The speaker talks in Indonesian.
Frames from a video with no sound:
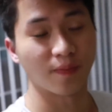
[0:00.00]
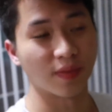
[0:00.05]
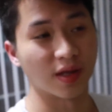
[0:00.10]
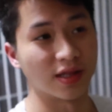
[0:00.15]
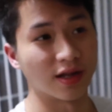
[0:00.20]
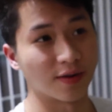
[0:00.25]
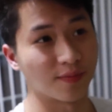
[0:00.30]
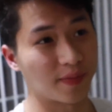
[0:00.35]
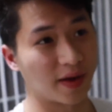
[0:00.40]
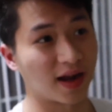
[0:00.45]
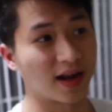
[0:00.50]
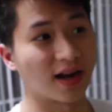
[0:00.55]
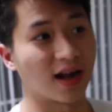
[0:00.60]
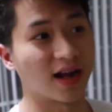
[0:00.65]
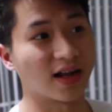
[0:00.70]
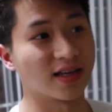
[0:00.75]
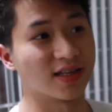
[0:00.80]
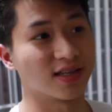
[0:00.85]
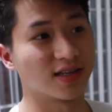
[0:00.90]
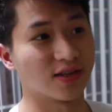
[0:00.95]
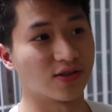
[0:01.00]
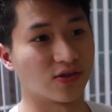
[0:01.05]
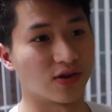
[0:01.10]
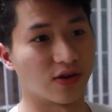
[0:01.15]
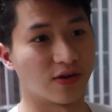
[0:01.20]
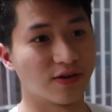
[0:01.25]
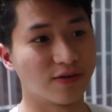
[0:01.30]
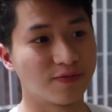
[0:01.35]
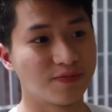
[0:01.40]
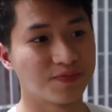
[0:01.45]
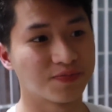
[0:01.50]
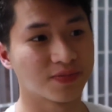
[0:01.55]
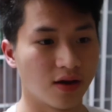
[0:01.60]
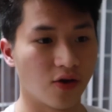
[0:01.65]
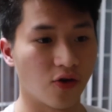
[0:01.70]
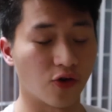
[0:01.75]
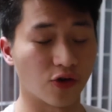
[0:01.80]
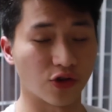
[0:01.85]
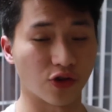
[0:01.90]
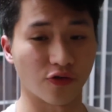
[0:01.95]
Beneran pengen nangis gitu loh.
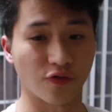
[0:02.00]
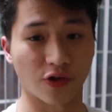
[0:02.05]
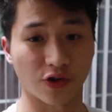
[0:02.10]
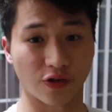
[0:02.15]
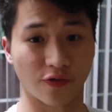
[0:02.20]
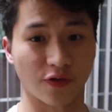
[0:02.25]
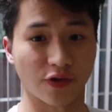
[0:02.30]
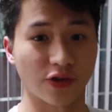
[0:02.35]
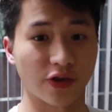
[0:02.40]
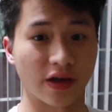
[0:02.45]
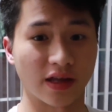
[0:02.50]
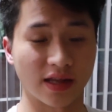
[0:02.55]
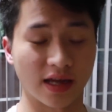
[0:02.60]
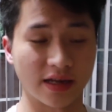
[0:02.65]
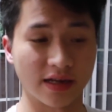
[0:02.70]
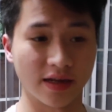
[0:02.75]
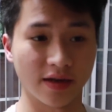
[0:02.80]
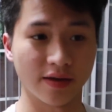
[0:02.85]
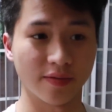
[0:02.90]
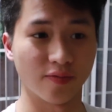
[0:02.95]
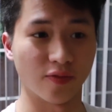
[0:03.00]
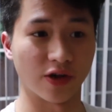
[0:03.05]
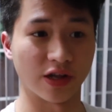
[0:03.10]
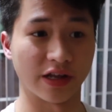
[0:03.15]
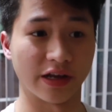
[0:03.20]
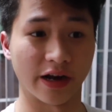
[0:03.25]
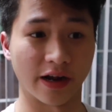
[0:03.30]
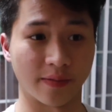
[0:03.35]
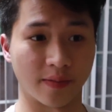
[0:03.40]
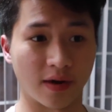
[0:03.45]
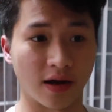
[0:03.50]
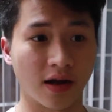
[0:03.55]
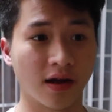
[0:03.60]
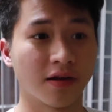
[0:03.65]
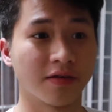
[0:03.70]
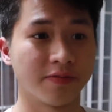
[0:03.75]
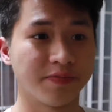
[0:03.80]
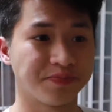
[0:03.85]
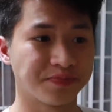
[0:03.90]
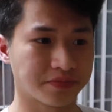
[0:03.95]
Untuk foto-foto yang tadi buat grandma,
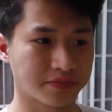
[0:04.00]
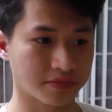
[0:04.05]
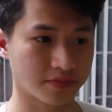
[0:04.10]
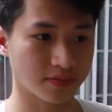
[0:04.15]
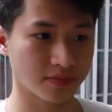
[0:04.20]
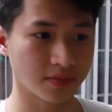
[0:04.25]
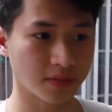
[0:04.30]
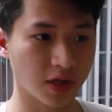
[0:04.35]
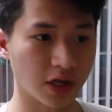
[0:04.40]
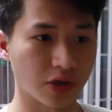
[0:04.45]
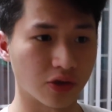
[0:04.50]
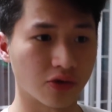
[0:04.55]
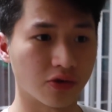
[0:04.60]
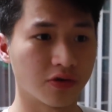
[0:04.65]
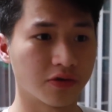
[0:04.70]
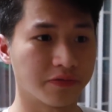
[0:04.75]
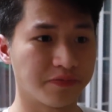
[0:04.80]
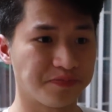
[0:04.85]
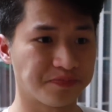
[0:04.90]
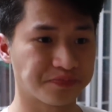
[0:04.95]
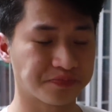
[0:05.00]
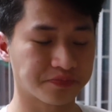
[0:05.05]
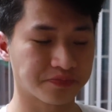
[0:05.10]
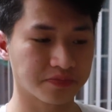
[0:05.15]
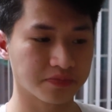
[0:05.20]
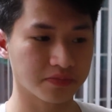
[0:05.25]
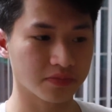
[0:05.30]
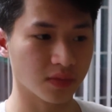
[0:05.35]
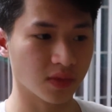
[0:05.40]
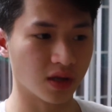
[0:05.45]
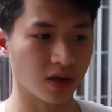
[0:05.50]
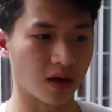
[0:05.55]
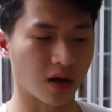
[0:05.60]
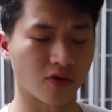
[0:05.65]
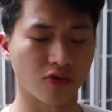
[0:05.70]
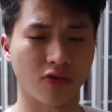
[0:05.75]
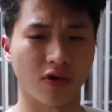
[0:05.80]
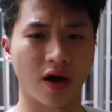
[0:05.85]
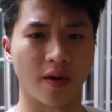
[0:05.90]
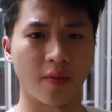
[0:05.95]
itu
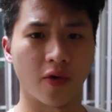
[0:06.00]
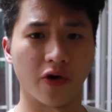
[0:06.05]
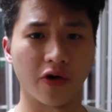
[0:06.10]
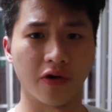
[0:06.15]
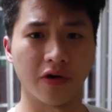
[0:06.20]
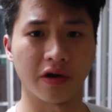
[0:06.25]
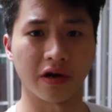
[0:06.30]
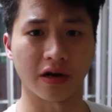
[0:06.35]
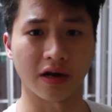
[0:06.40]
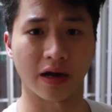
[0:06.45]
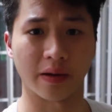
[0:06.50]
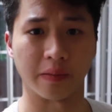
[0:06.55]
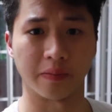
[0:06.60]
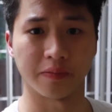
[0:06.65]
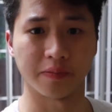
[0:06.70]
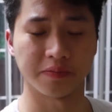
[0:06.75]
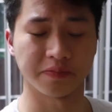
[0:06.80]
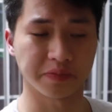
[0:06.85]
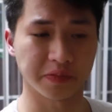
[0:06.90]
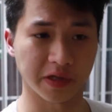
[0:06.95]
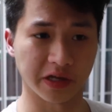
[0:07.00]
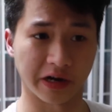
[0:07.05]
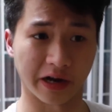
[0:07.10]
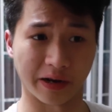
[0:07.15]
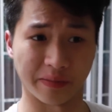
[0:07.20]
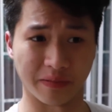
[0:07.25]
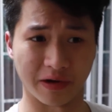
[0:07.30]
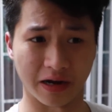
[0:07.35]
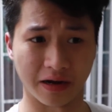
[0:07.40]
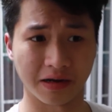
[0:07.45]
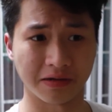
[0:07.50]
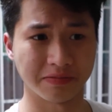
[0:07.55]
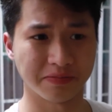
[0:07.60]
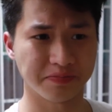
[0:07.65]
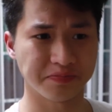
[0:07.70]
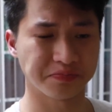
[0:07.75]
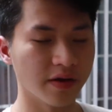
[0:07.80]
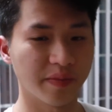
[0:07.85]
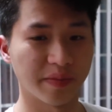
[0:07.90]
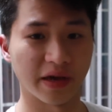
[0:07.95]
aku nggak mau rekam grandma.
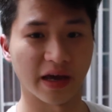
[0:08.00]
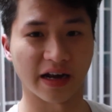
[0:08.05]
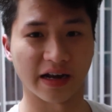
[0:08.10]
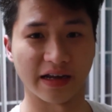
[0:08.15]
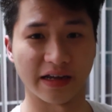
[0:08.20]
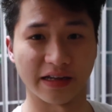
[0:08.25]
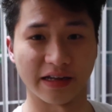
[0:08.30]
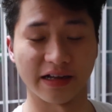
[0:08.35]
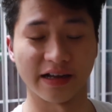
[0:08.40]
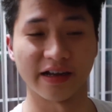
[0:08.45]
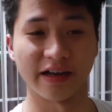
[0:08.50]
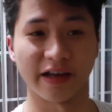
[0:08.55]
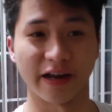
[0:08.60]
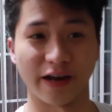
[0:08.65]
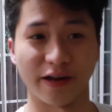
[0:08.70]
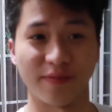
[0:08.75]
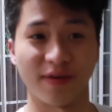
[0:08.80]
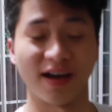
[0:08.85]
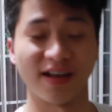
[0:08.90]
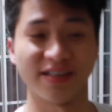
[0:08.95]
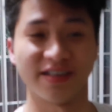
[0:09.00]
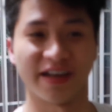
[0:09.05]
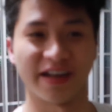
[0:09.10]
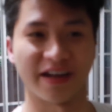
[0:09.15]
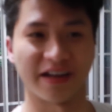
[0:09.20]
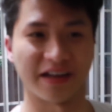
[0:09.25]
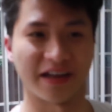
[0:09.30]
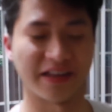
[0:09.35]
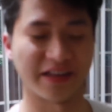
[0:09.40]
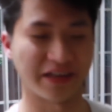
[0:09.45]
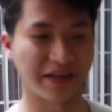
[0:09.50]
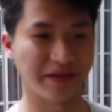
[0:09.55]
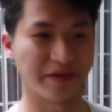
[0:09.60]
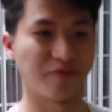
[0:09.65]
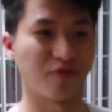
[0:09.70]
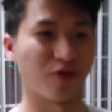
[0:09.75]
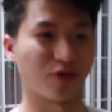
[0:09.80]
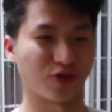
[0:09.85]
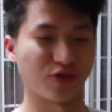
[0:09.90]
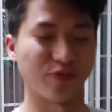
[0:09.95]
Biarin grandma aja yang nanti
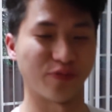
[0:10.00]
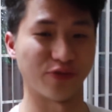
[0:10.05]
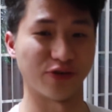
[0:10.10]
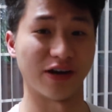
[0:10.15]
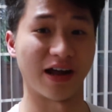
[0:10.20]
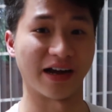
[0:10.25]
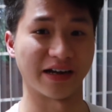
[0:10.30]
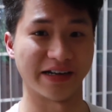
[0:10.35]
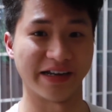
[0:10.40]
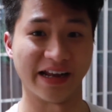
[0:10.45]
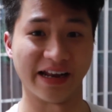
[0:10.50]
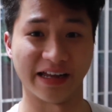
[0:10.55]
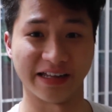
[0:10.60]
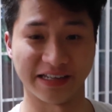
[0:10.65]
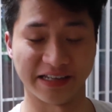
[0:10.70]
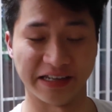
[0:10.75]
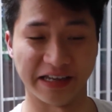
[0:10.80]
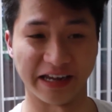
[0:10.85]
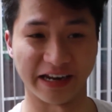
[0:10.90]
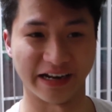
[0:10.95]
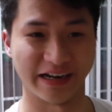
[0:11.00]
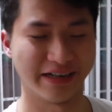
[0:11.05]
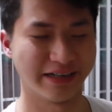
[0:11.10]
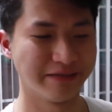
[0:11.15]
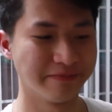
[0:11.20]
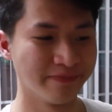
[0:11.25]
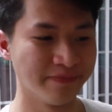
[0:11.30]
waktu pulang dia lihat sendiri.